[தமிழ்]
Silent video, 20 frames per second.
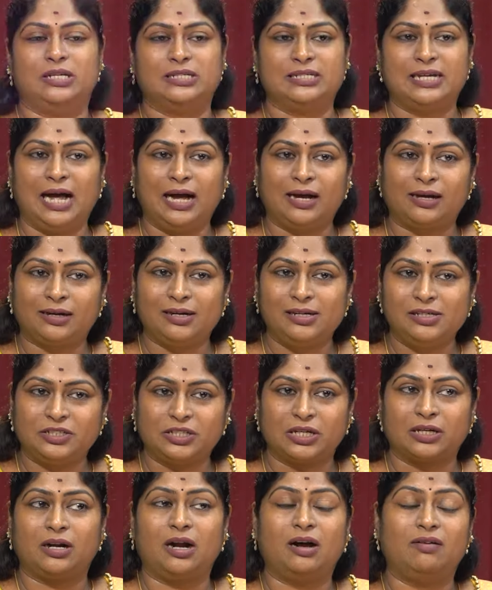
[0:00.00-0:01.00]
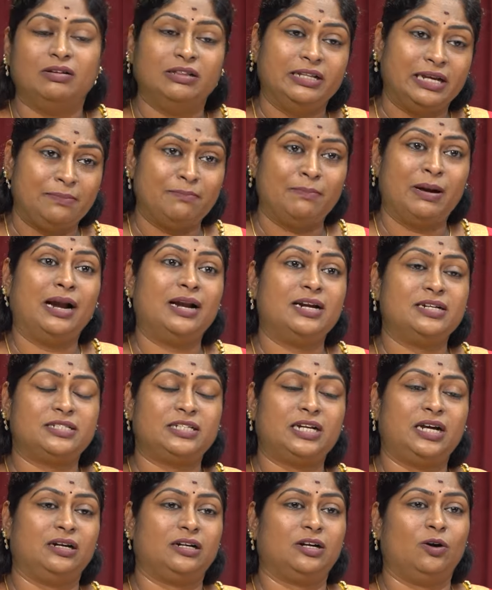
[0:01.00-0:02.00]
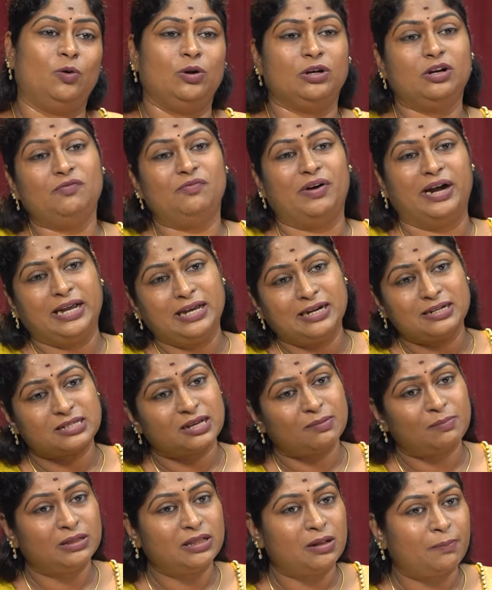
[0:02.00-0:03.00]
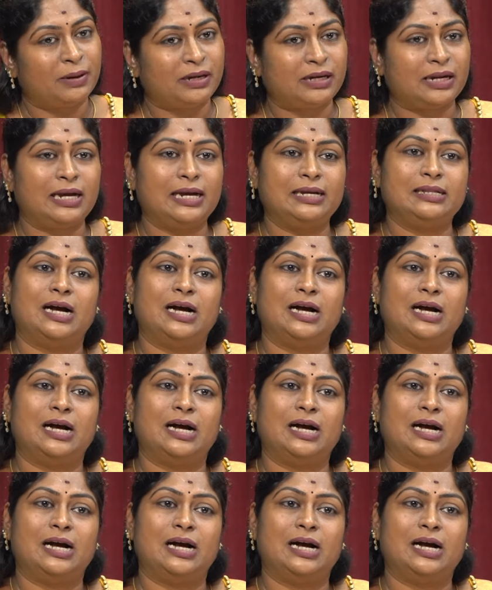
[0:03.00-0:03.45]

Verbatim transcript: இந்த சாக்ரல் சக்ரா வந்து இம்பேலன்ஸ்டாக இருக்கிறவங்களுக்கு வயிறு சம்மந்தப்பட்ட